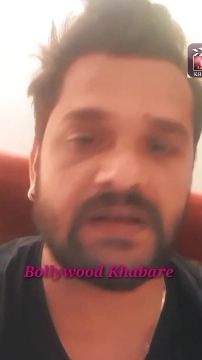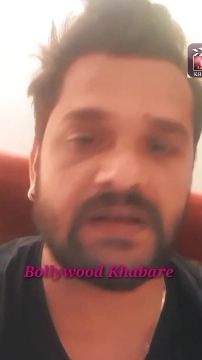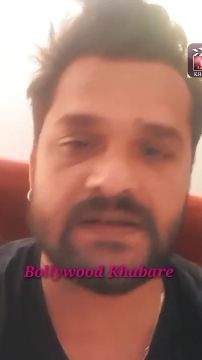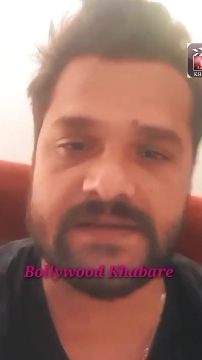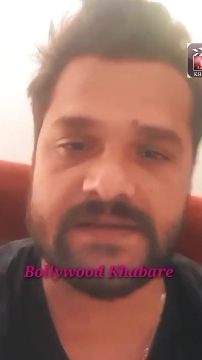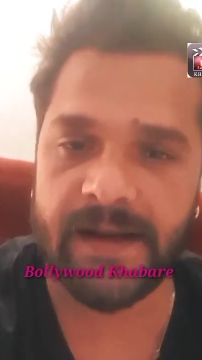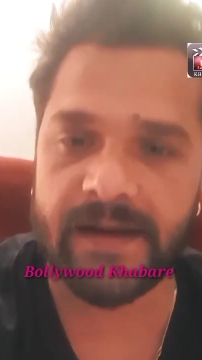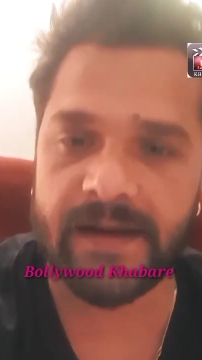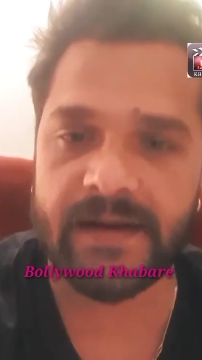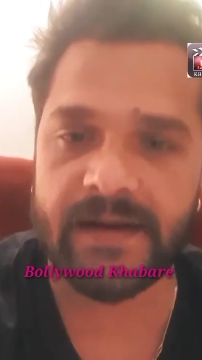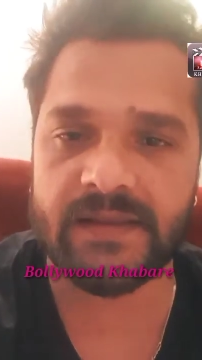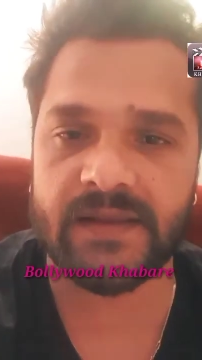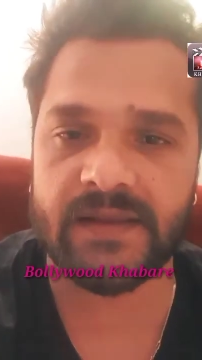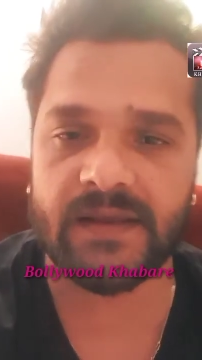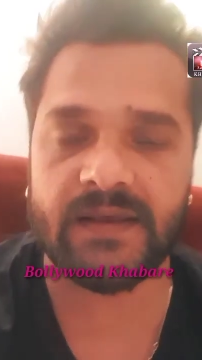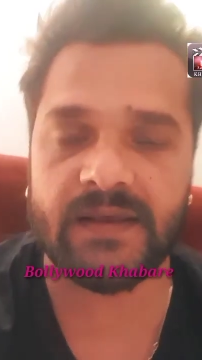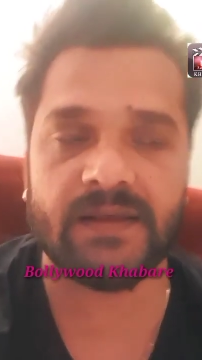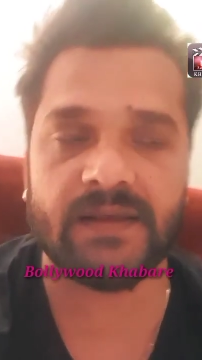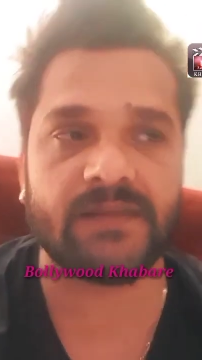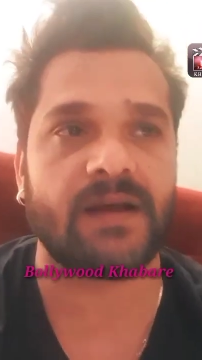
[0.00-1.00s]
तक जाकर
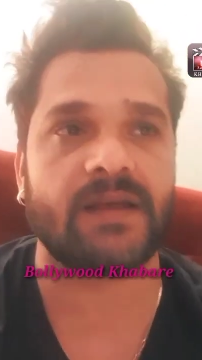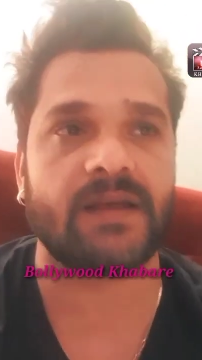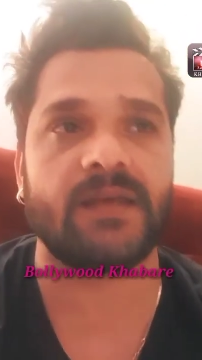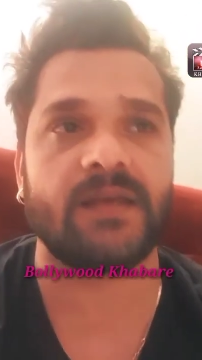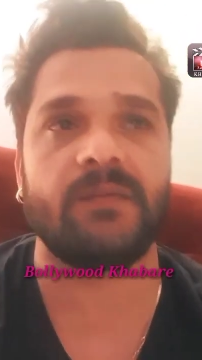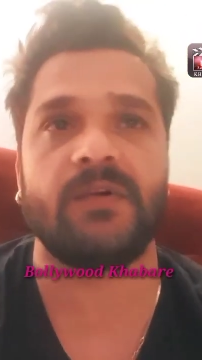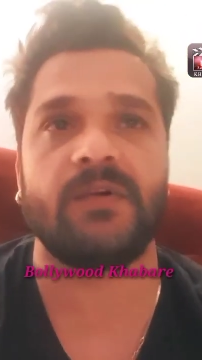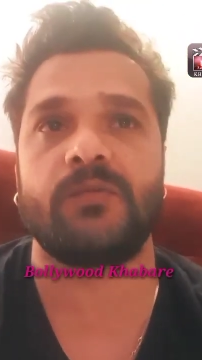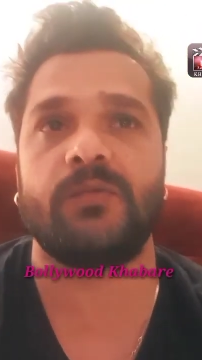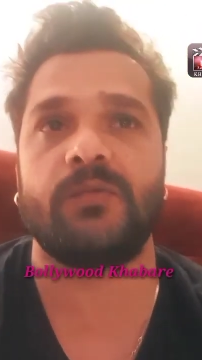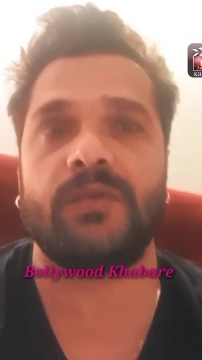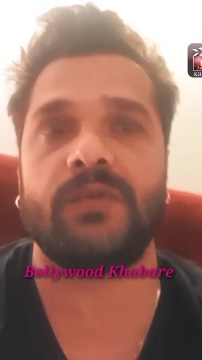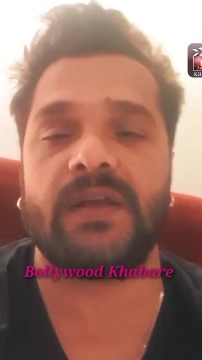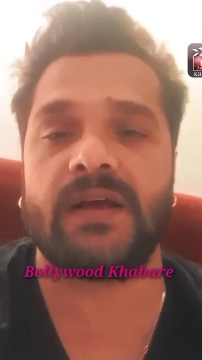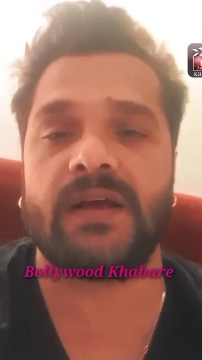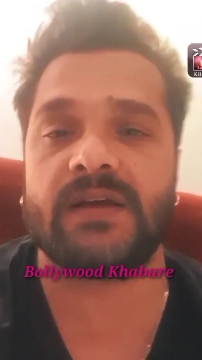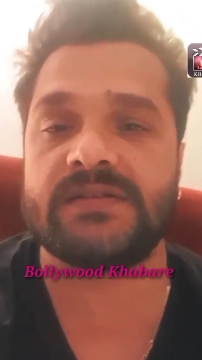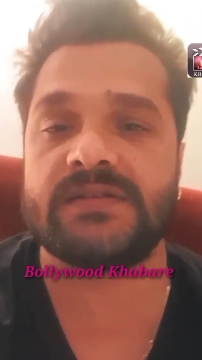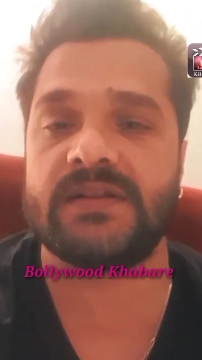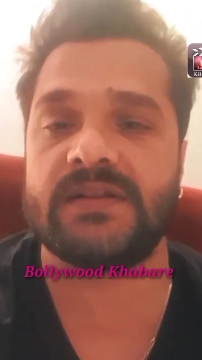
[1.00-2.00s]
देखिए ताकि भोजपुरी
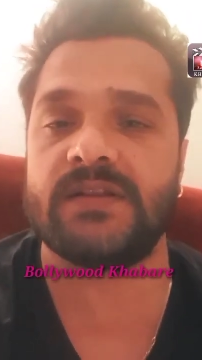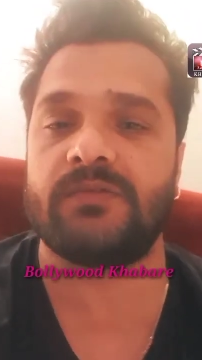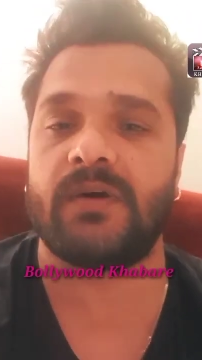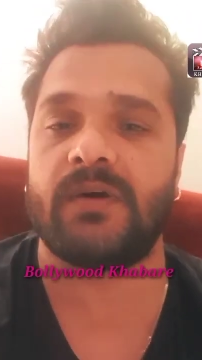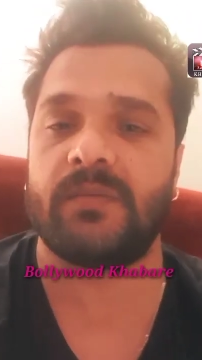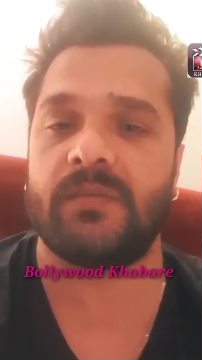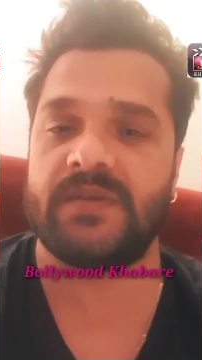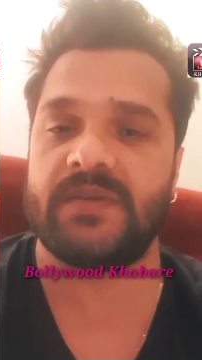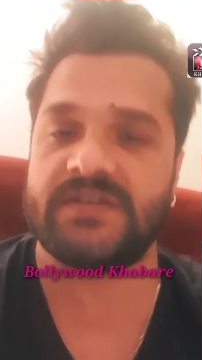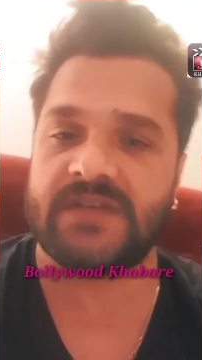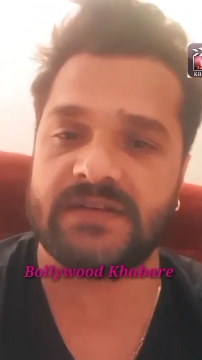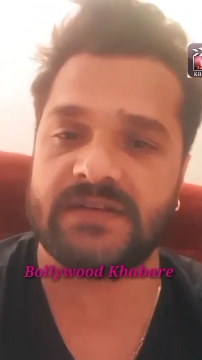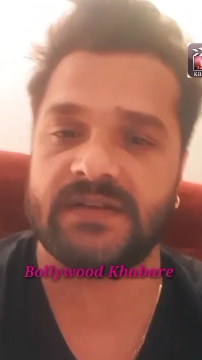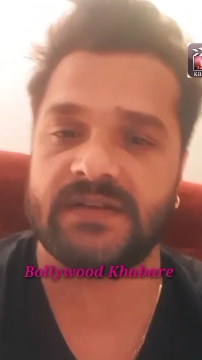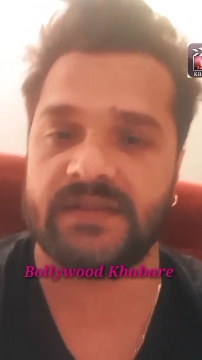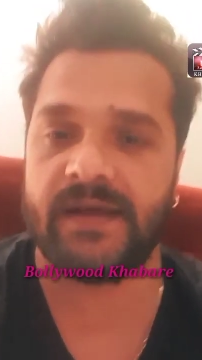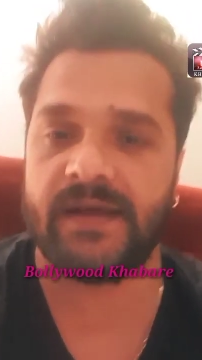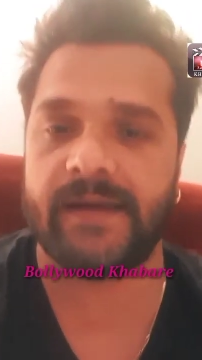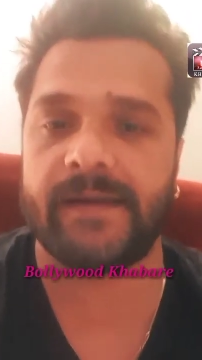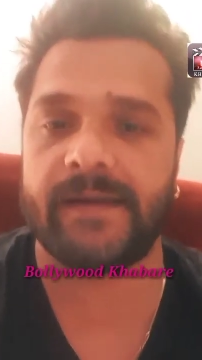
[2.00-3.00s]
का अस्तित्व हमेशा
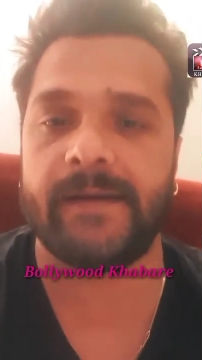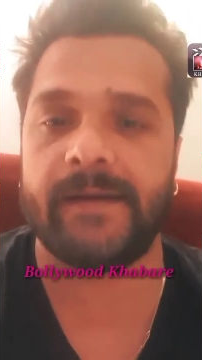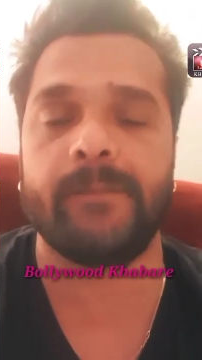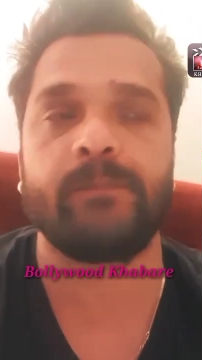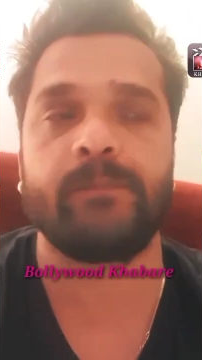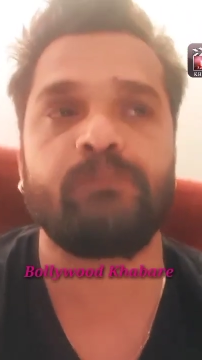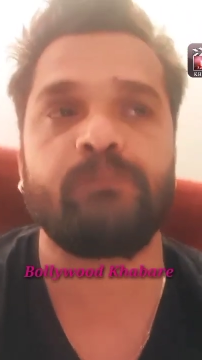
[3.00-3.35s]
ज़िंदा रहे